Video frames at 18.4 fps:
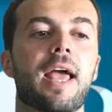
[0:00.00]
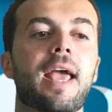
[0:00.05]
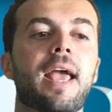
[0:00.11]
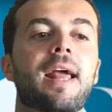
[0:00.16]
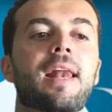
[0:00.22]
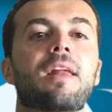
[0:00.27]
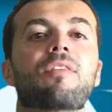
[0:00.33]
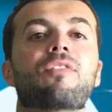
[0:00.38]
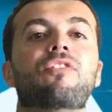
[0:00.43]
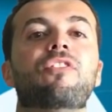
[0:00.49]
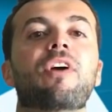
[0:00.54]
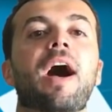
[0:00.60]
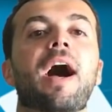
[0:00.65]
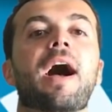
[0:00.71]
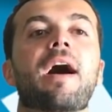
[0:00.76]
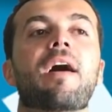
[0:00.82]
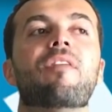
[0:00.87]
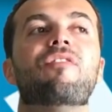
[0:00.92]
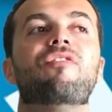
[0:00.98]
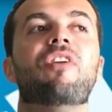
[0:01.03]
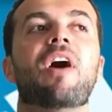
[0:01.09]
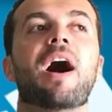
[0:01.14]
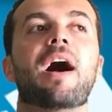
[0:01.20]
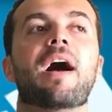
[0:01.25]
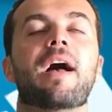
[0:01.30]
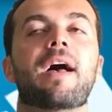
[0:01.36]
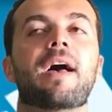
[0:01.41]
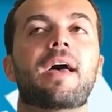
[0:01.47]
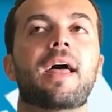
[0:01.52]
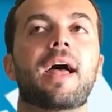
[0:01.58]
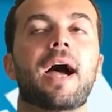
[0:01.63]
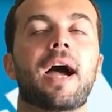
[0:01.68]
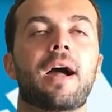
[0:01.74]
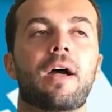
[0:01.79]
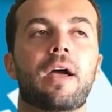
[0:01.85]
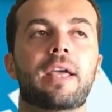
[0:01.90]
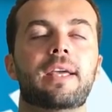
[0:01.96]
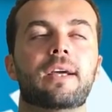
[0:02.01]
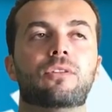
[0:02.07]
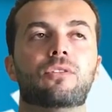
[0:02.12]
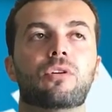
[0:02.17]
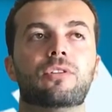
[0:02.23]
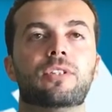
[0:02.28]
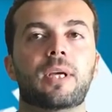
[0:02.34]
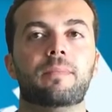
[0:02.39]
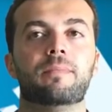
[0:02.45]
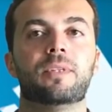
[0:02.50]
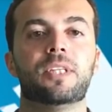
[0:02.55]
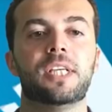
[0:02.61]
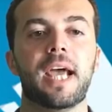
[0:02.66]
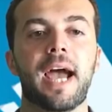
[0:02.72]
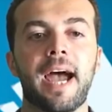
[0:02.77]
الفا فا هي تكتب تي